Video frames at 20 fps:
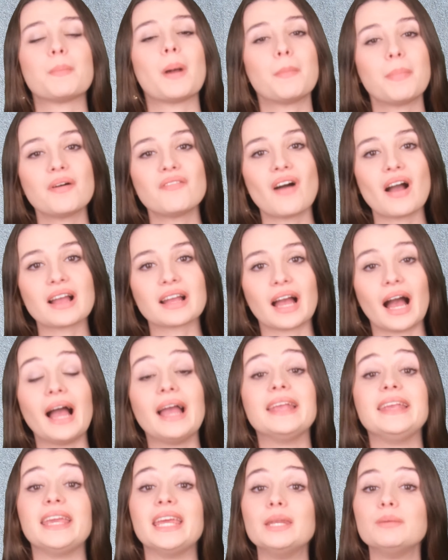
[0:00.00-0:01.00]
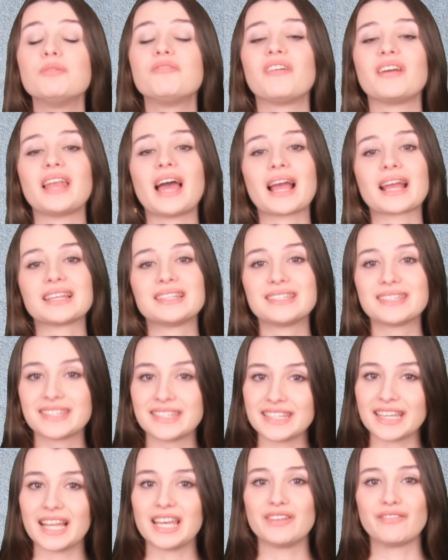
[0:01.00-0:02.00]
Baba Vanga yeni bir felaketin
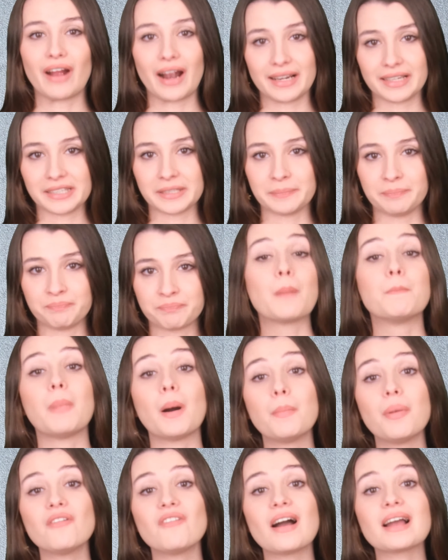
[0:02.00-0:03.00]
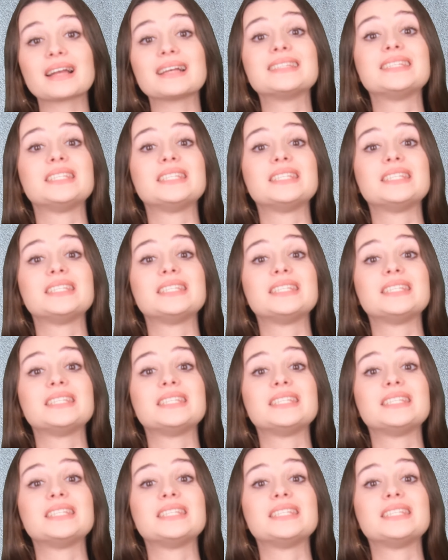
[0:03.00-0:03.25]
sinyalini verdi. Babavanga